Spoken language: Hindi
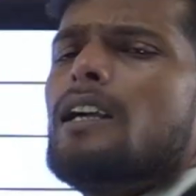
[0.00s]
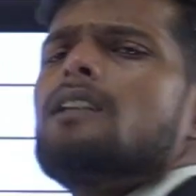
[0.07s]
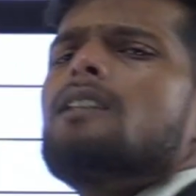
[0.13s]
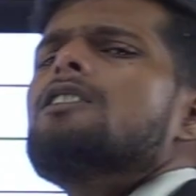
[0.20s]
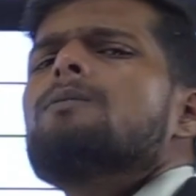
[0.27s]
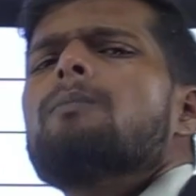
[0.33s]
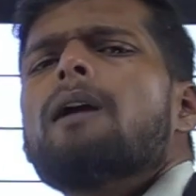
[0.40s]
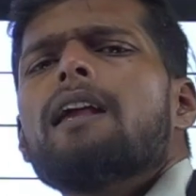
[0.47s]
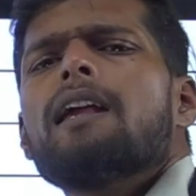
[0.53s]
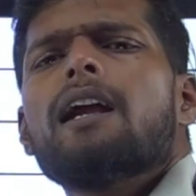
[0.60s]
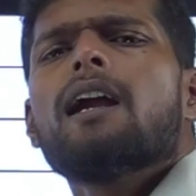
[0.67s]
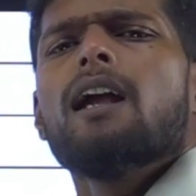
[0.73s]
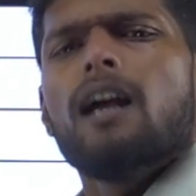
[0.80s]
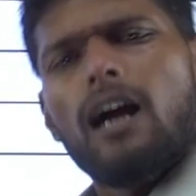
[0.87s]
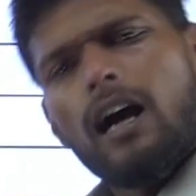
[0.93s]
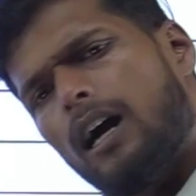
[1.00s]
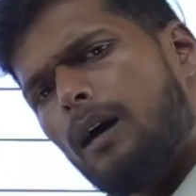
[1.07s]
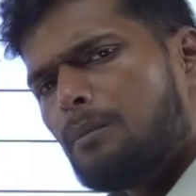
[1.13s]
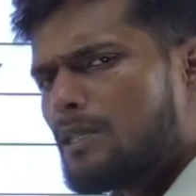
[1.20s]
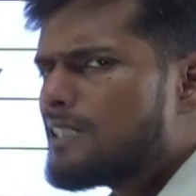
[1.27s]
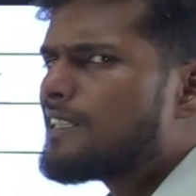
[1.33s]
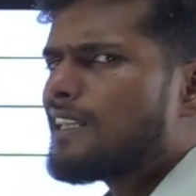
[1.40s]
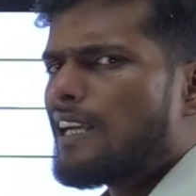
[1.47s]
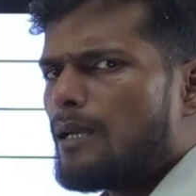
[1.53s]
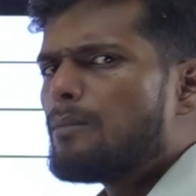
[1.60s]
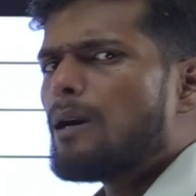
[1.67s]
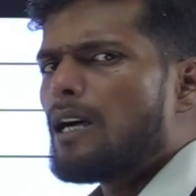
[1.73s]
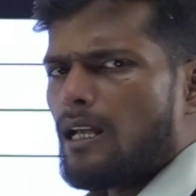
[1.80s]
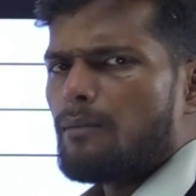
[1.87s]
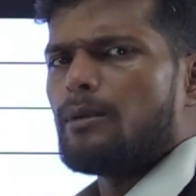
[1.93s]
जिसमें ये हाँ बी सी आई
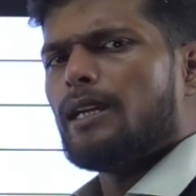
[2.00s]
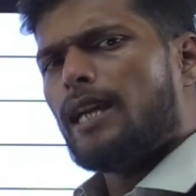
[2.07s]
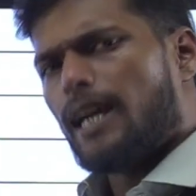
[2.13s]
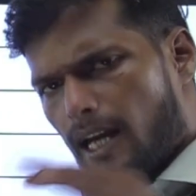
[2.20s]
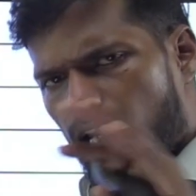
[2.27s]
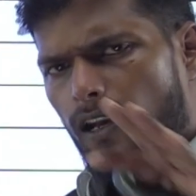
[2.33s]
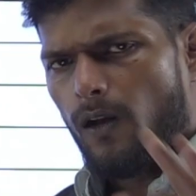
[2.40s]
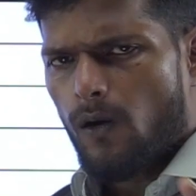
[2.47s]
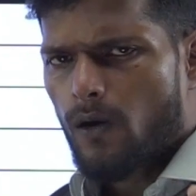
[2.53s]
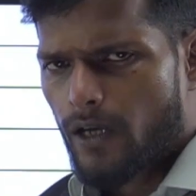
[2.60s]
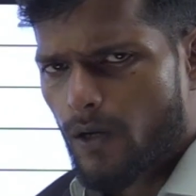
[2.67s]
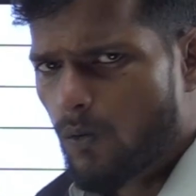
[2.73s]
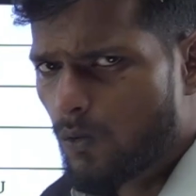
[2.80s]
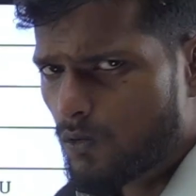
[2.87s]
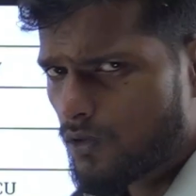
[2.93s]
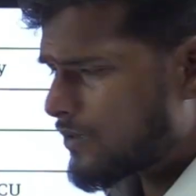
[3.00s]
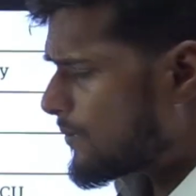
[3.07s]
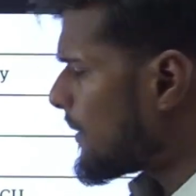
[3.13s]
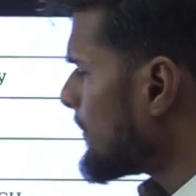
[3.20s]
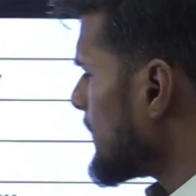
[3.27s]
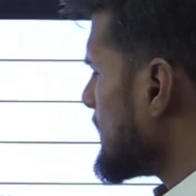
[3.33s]
वाला भी है लॉ के कोर्सेज भी मिल